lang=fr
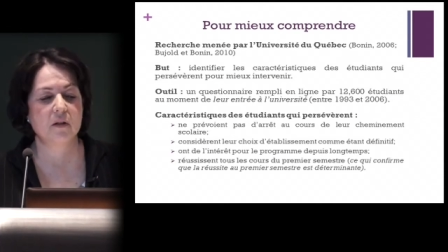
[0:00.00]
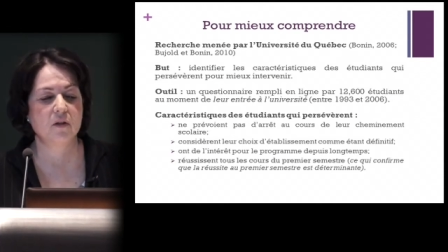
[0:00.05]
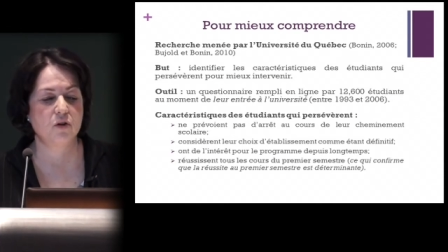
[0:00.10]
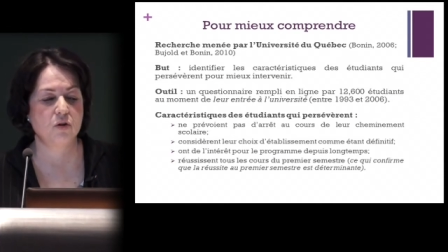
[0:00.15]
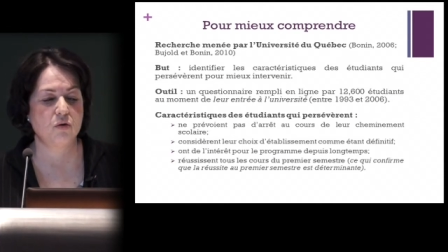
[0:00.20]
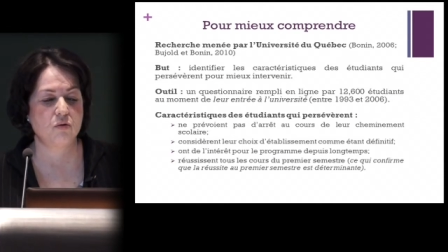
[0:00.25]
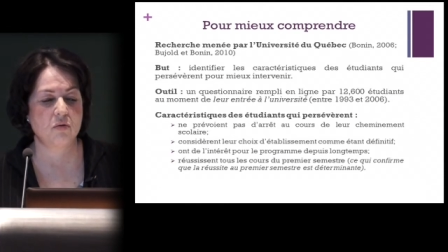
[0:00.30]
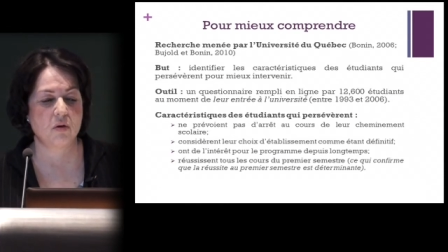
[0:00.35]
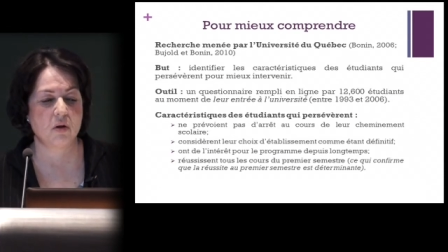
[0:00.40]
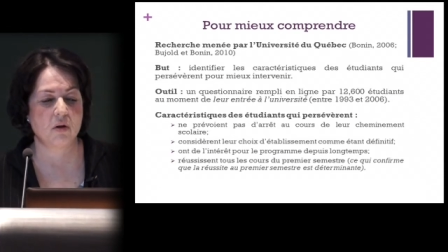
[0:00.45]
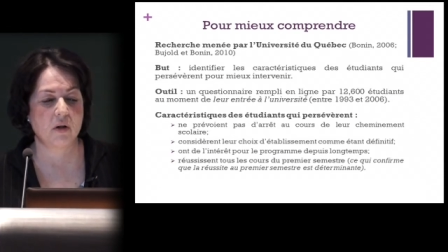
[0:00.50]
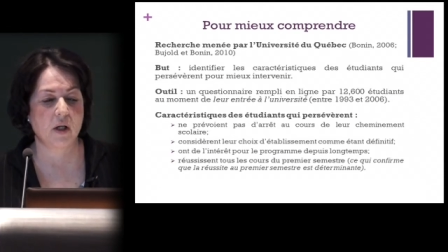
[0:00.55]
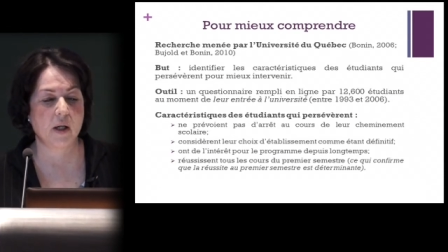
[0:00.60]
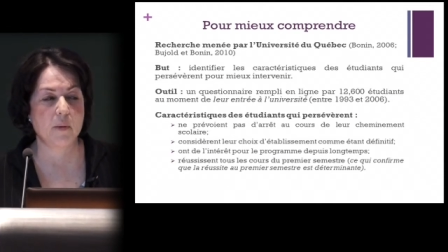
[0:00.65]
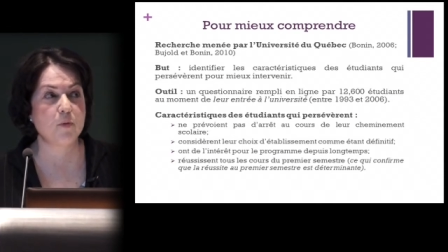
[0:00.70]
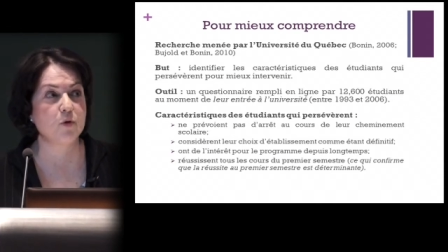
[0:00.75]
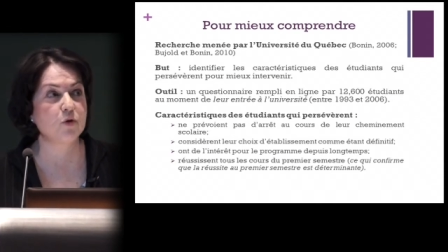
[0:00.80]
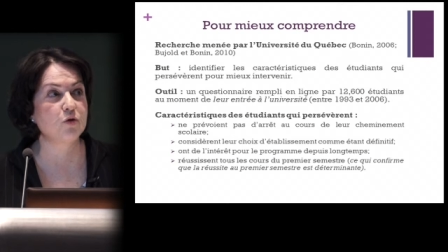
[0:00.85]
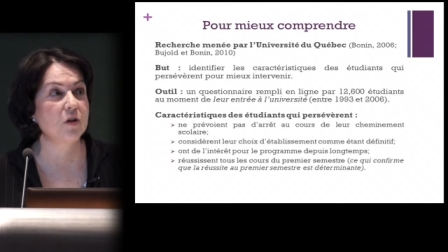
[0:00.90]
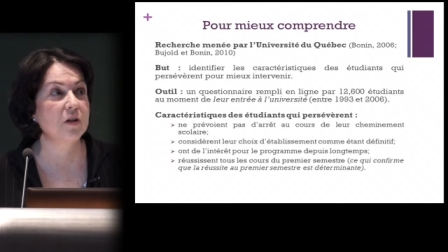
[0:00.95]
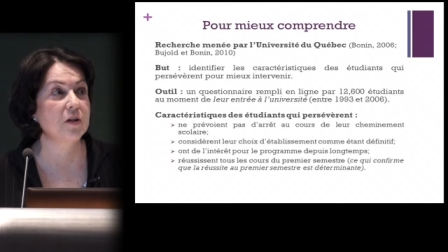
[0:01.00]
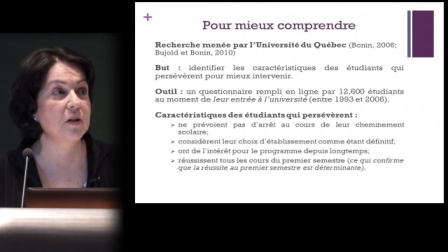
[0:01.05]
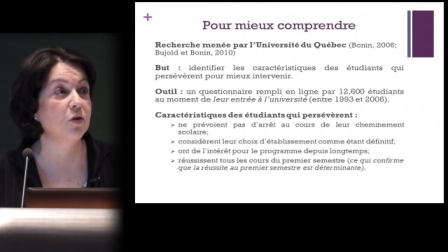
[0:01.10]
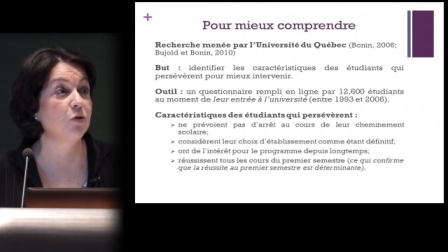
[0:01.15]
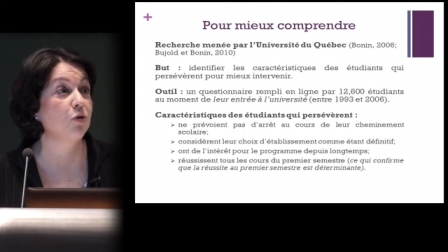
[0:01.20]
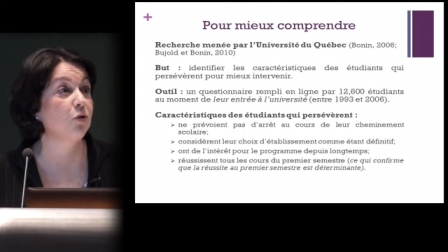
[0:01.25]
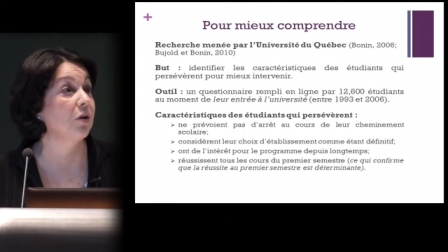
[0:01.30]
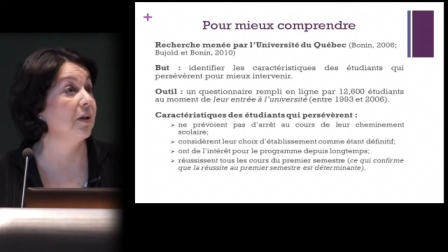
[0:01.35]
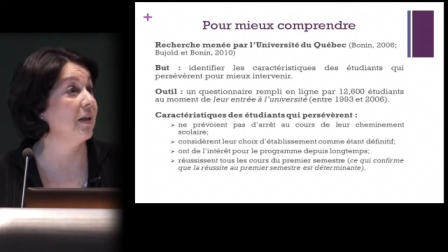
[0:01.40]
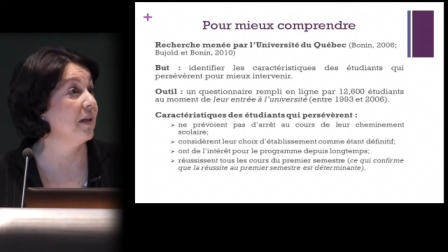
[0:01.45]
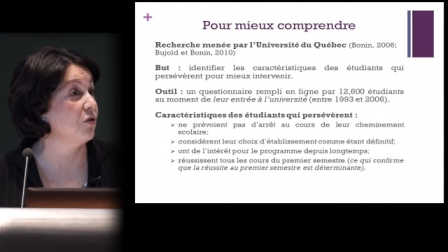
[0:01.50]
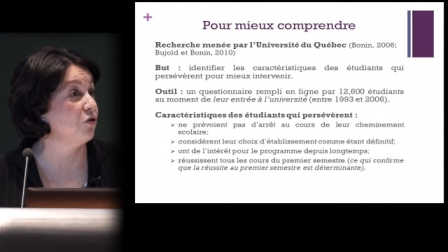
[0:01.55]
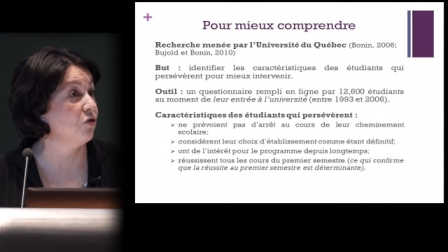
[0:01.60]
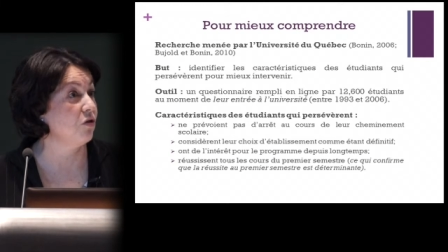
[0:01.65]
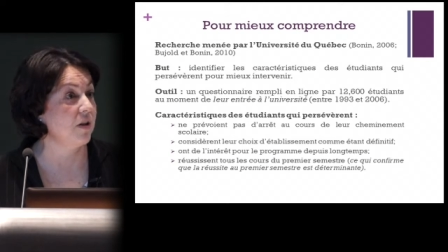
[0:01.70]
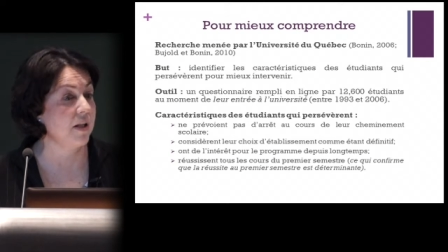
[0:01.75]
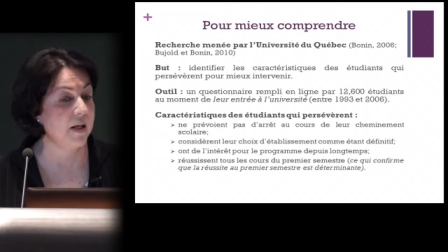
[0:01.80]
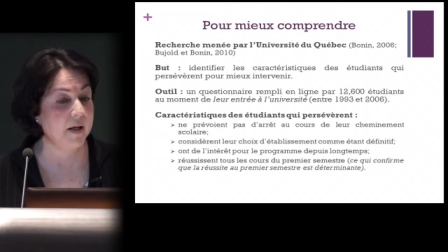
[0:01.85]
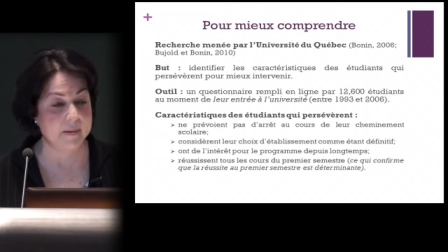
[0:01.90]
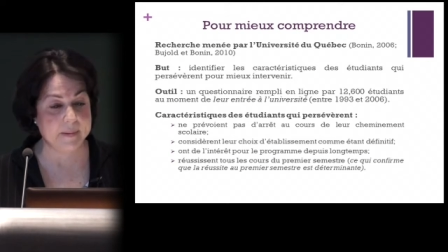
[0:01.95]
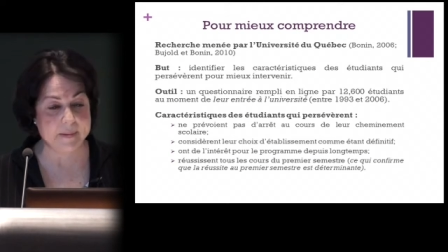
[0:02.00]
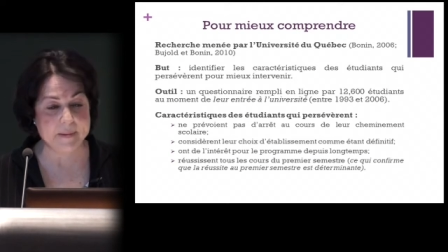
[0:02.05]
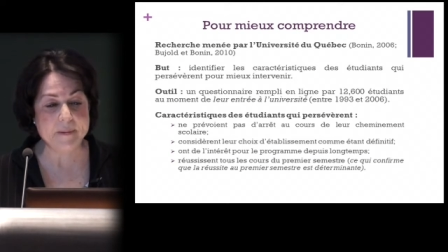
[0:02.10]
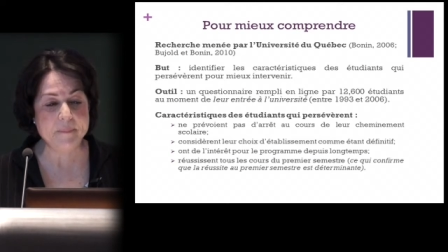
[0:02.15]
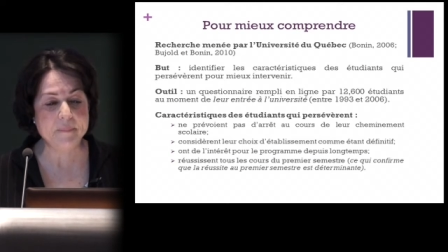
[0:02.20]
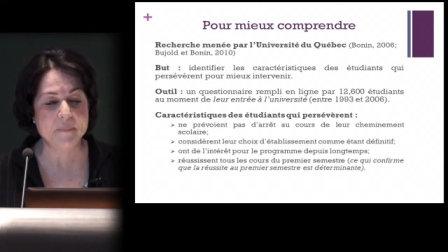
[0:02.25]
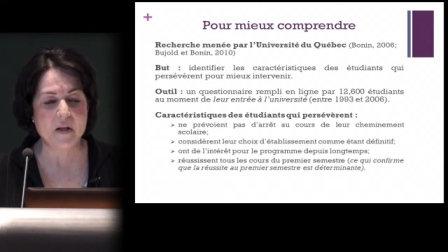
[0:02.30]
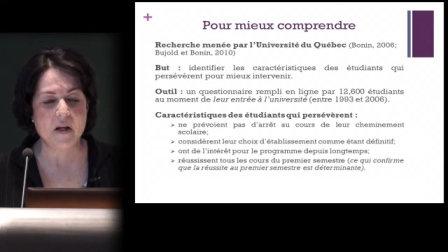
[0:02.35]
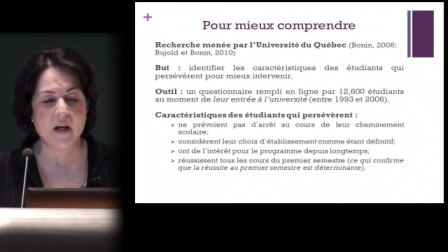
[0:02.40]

qui ont répondu à ce questionnaire-là.